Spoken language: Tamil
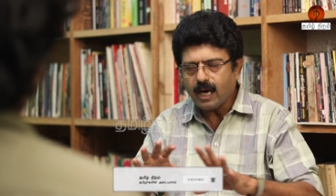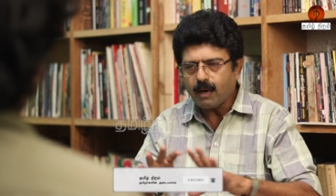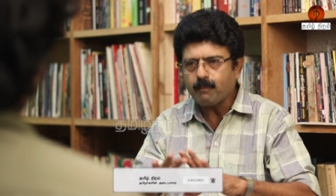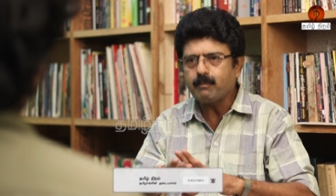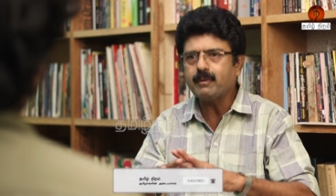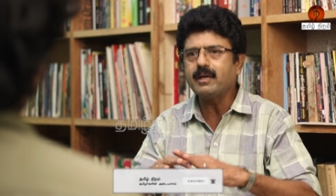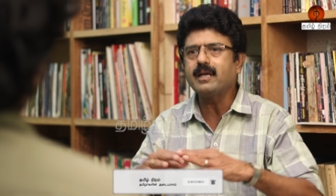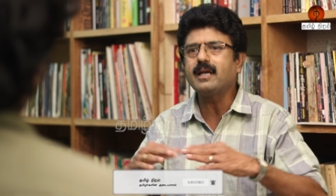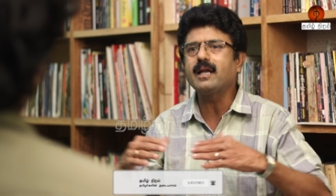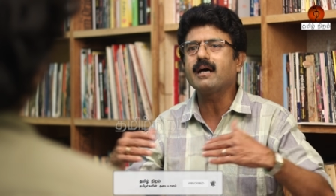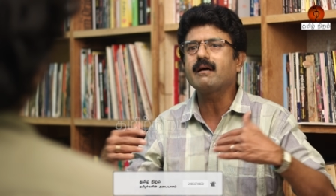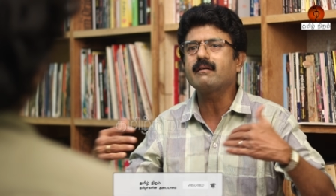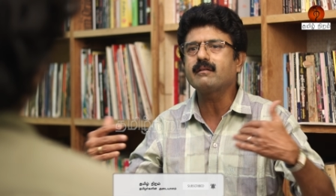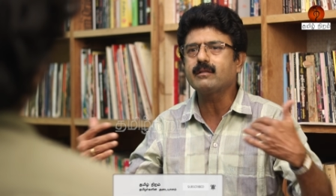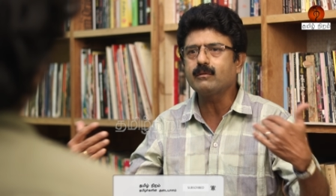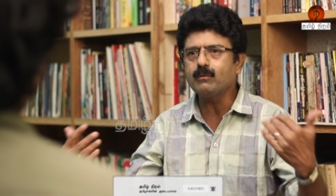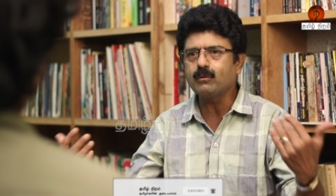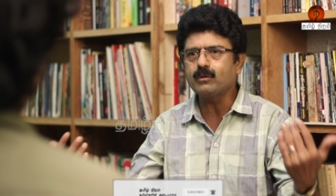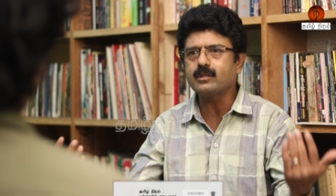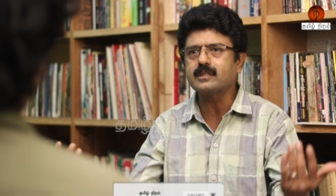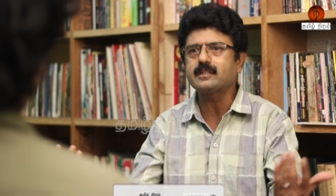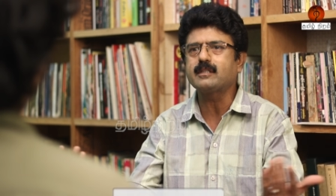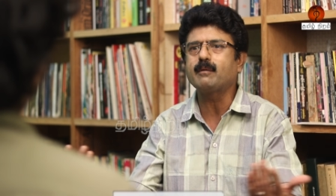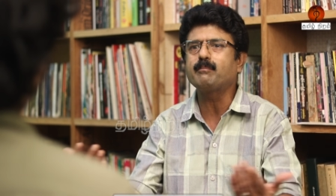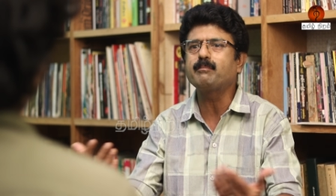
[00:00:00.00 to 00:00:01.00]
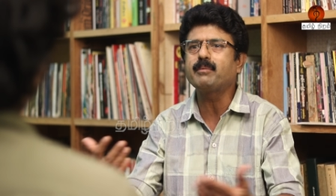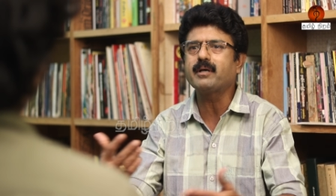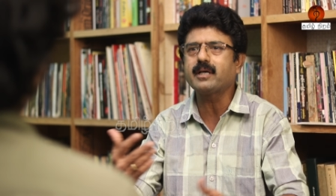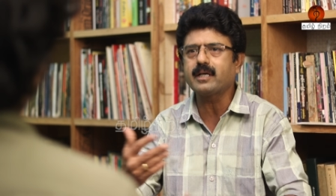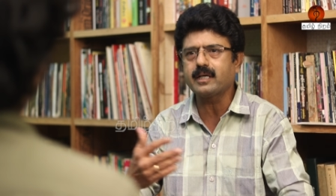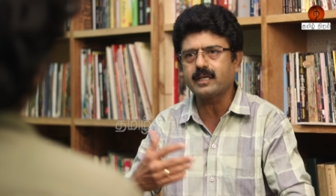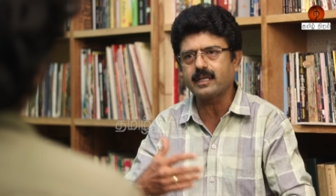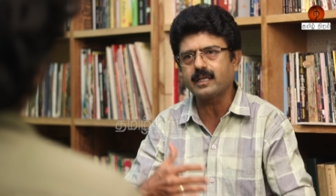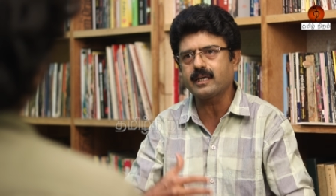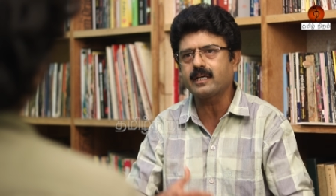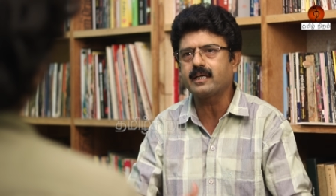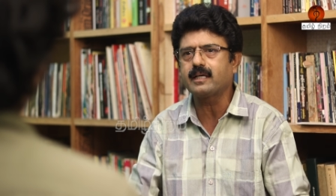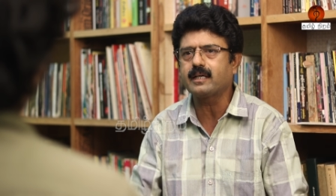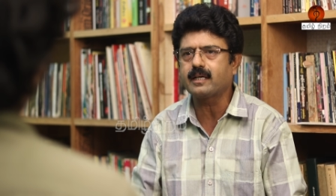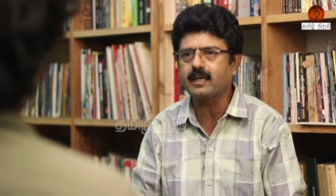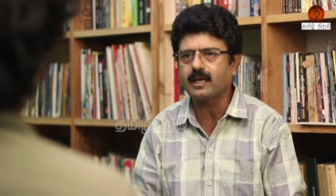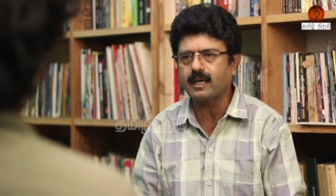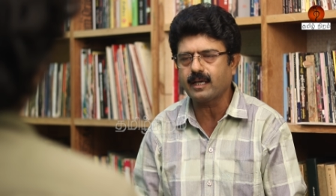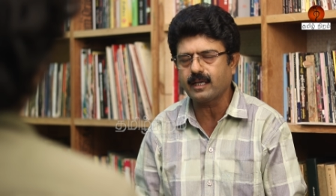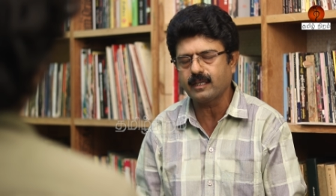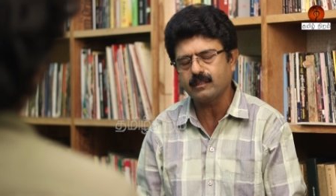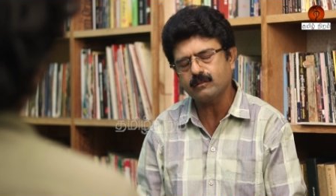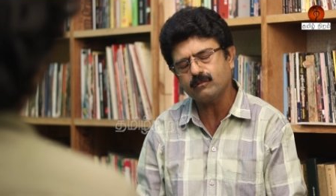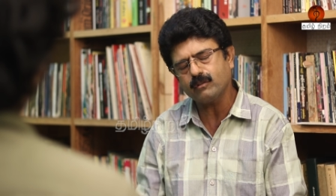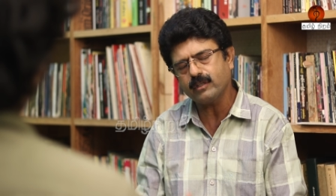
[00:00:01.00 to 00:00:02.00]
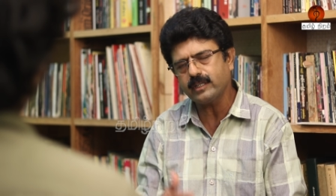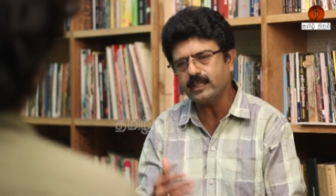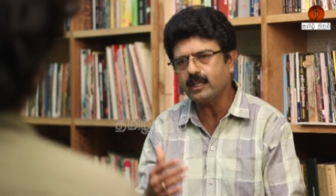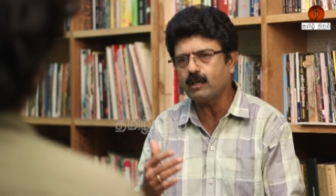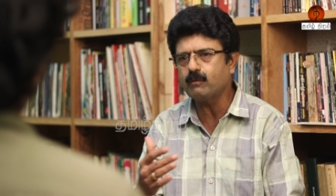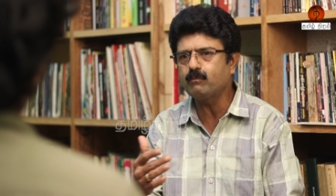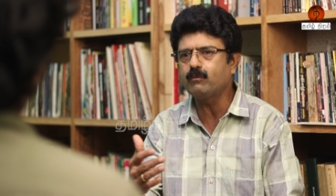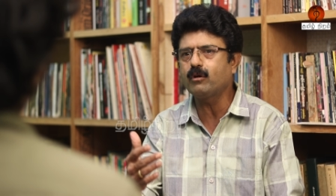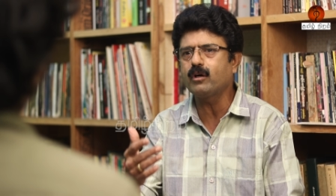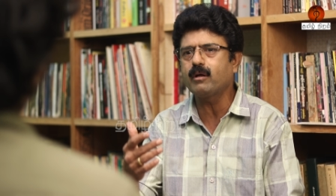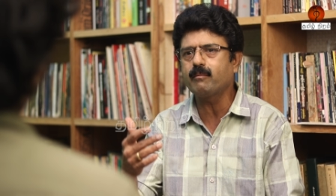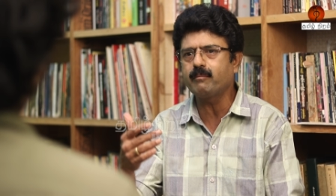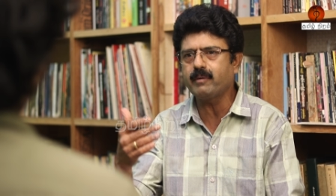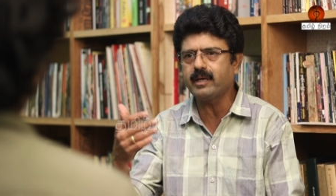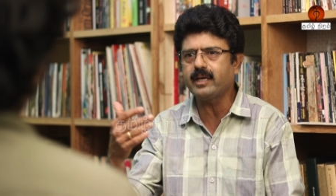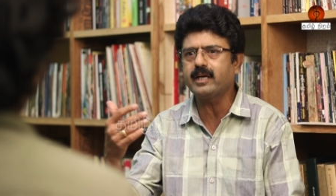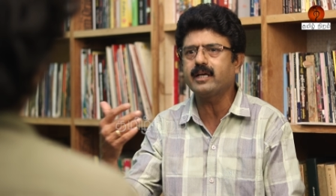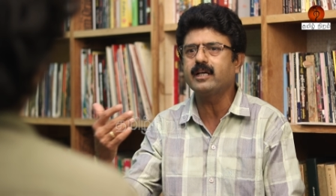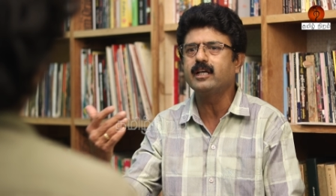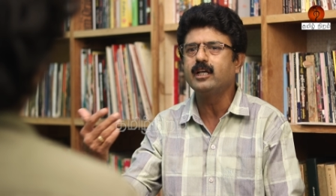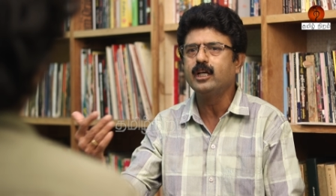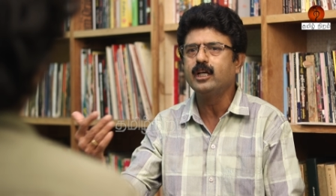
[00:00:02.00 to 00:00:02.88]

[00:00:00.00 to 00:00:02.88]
அப்படின்லாம் வந்து ஒரு சப்பக்கட்டை கட்டுறாங்க ஸோ இதன் மூலமே